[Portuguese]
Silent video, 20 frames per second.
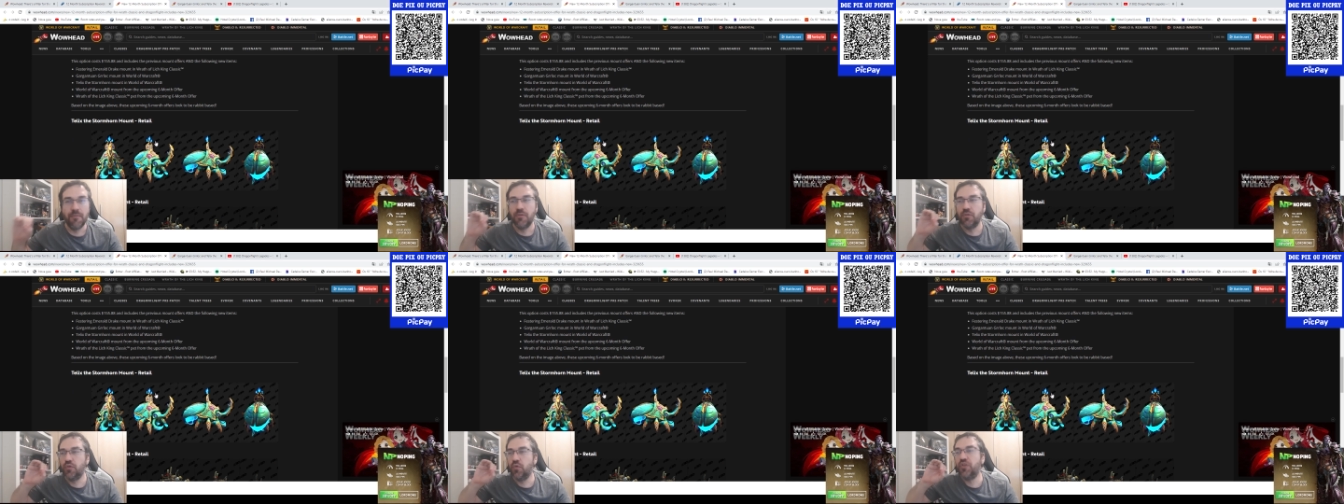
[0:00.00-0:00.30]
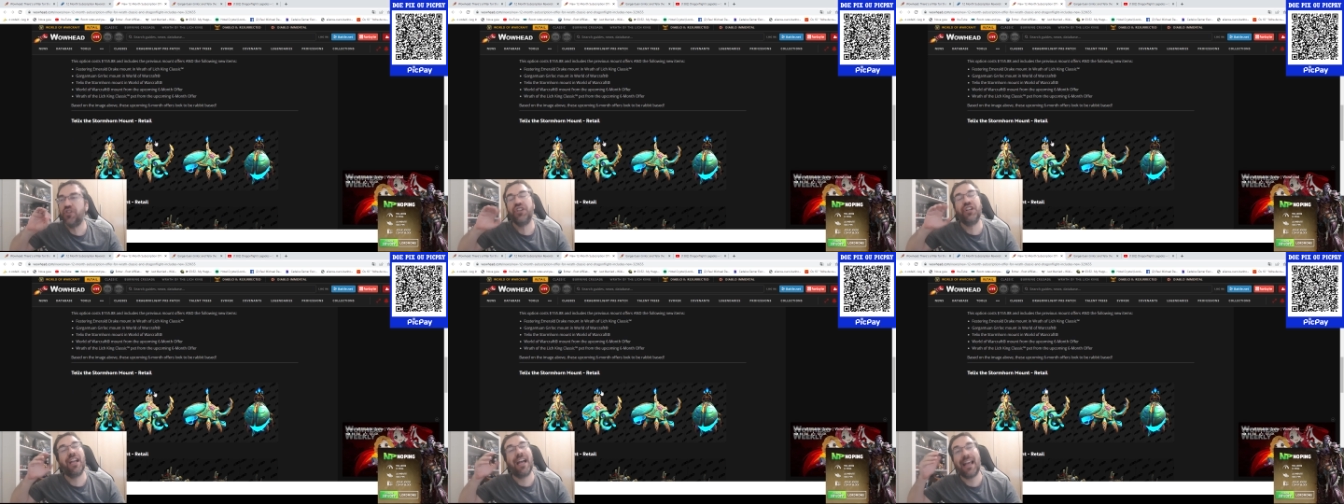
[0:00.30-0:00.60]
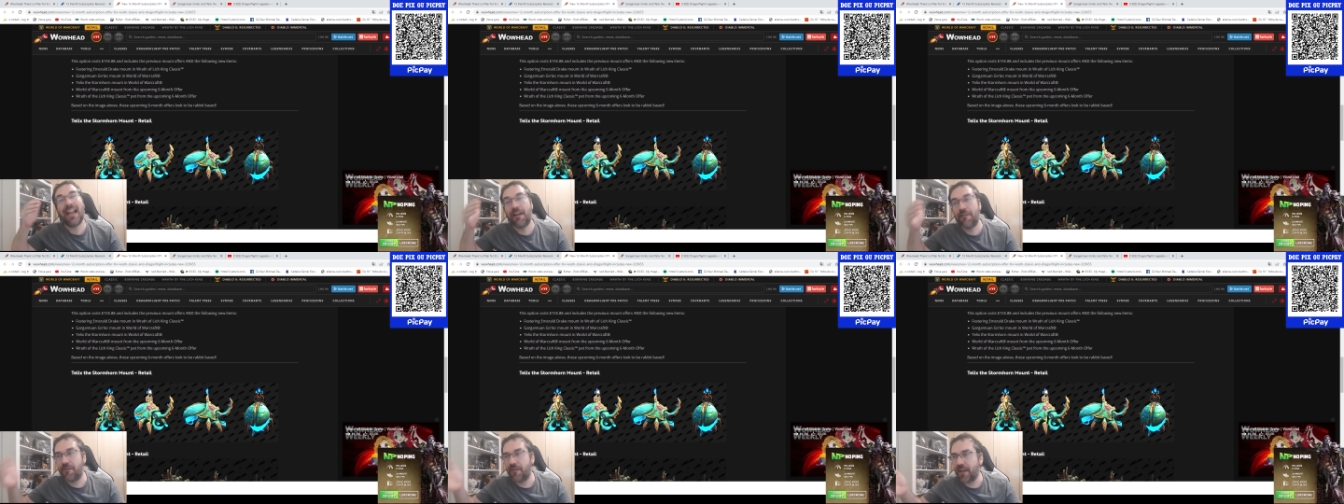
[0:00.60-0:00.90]
do
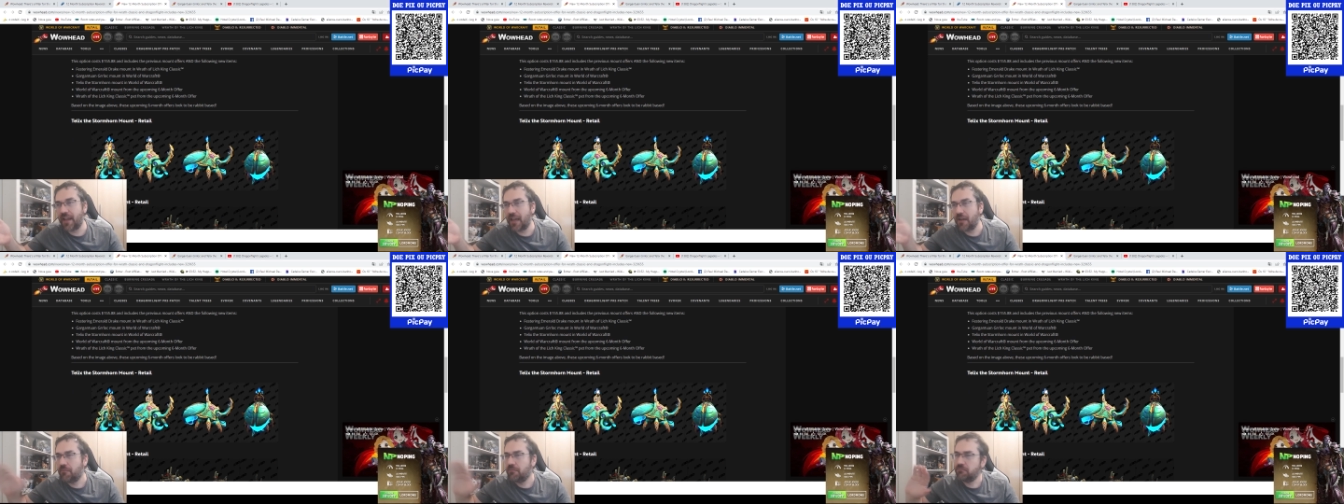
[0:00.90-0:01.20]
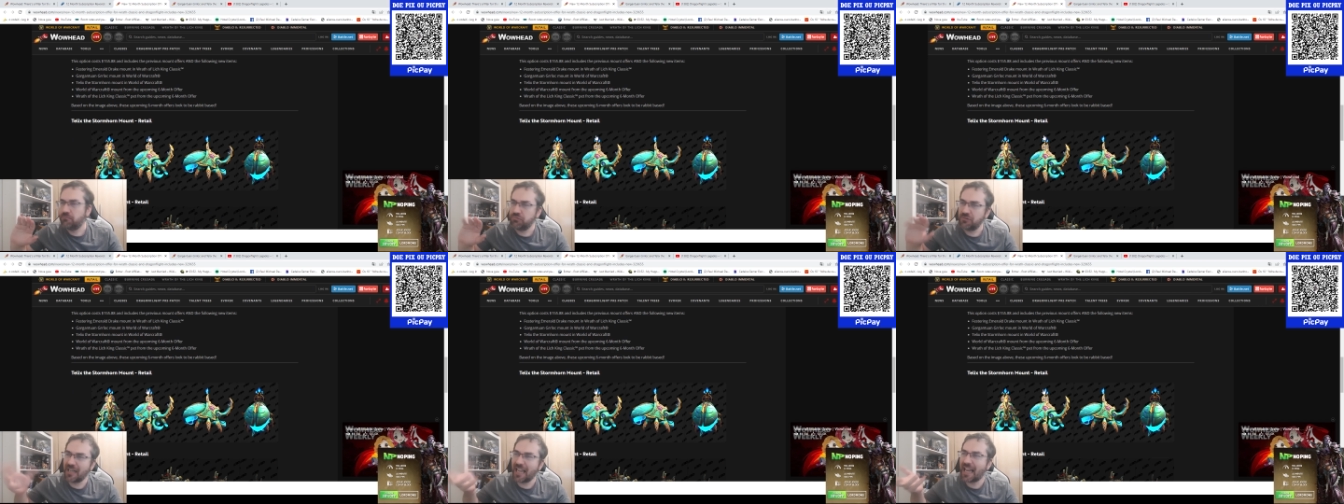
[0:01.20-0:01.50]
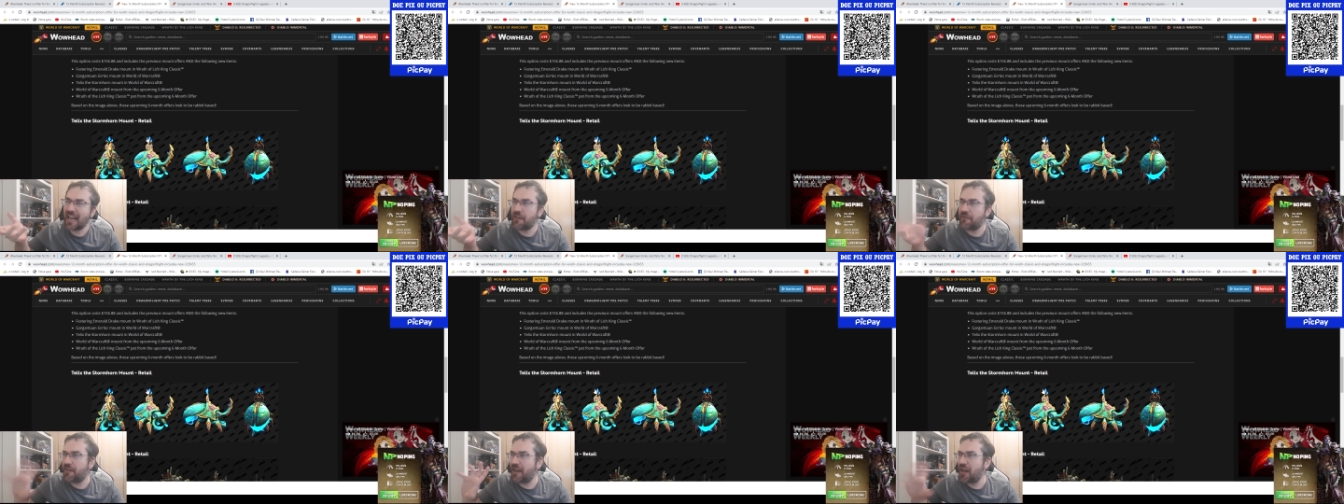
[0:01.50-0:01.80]
escaravelho.
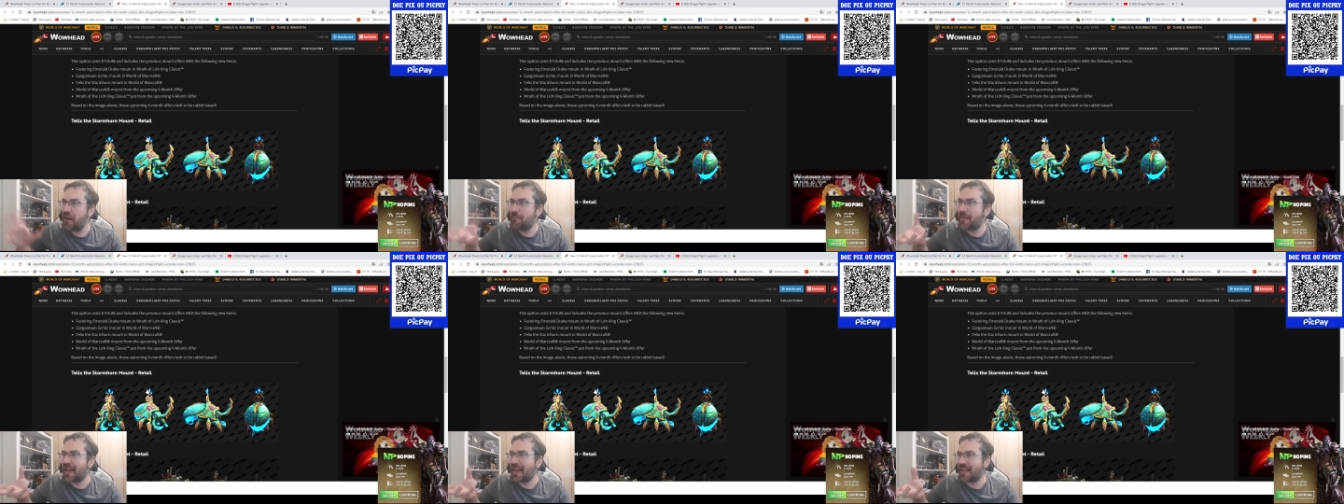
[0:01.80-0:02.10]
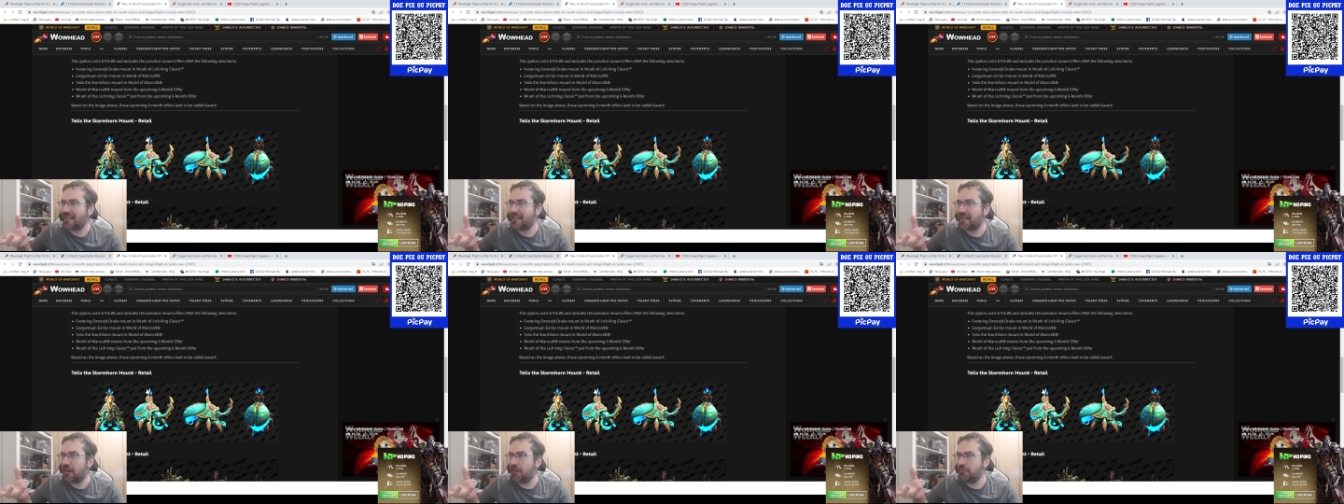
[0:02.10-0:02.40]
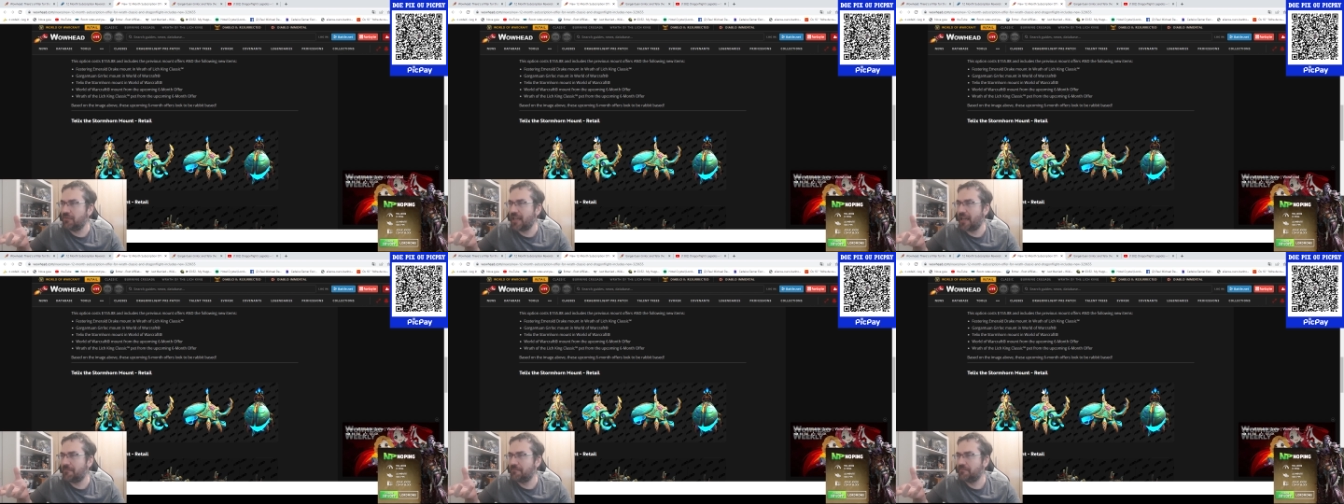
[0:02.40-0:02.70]
Escaravelho é o
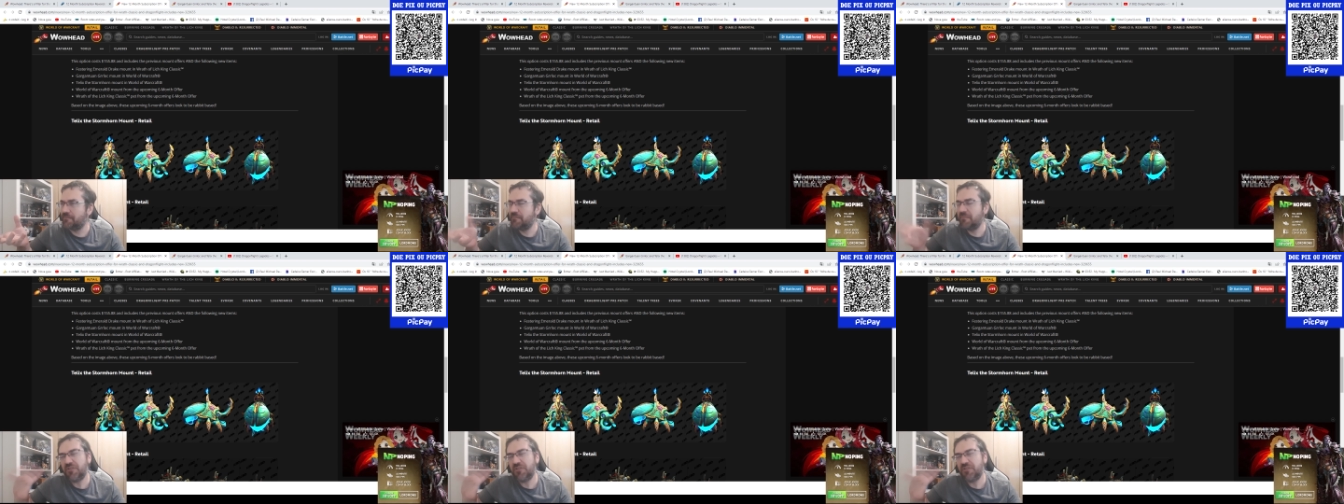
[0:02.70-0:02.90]
baratão, né?